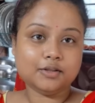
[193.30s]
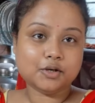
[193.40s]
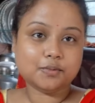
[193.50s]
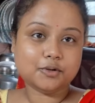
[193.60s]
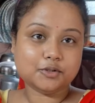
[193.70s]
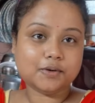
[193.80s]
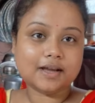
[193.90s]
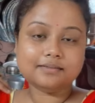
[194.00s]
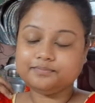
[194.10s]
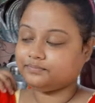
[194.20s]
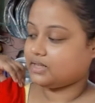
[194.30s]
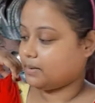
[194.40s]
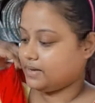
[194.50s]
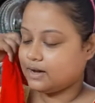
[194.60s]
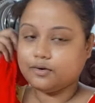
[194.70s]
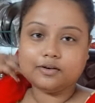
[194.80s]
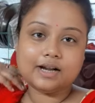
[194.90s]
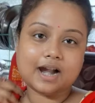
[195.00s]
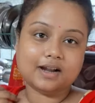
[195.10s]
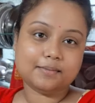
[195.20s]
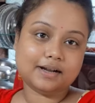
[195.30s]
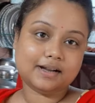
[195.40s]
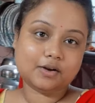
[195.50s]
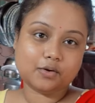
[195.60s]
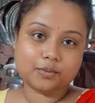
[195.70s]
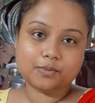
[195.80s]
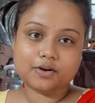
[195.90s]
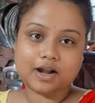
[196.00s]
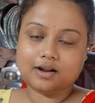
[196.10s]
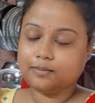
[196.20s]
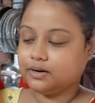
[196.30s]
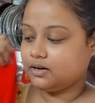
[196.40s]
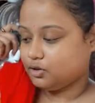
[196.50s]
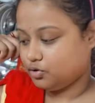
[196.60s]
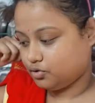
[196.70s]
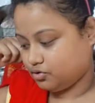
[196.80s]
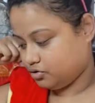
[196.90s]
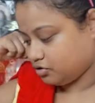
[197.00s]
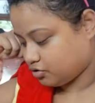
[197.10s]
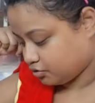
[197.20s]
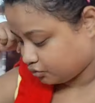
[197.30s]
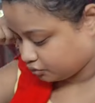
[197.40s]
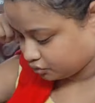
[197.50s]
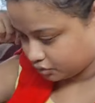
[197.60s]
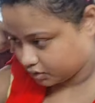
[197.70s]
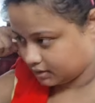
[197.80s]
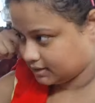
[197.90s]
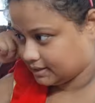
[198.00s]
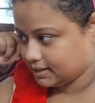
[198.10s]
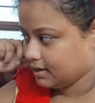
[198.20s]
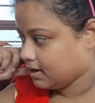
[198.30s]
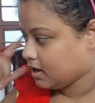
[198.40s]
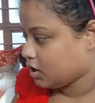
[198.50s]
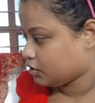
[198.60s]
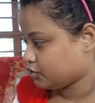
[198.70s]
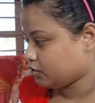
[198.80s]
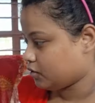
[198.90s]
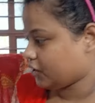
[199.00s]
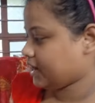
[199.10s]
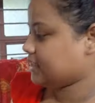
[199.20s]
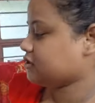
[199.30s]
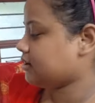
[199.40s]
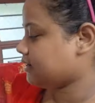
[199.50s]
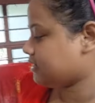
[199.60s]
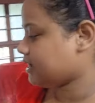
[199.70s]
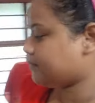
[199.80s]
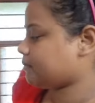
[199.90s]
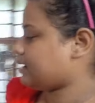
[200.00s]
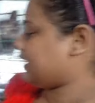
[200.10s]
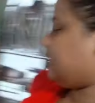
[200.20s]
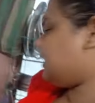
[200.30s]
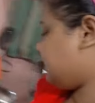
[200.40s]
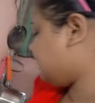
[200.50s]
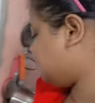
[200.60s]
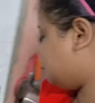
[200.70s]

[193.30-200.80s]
তো বন্ধুরা আমি এখন রান্না বান্না করব রান্না বান্না তোর্য শুরু হচ্ছে শুরু হয়ে গেছে অলরেডি আমার মা এখানে এই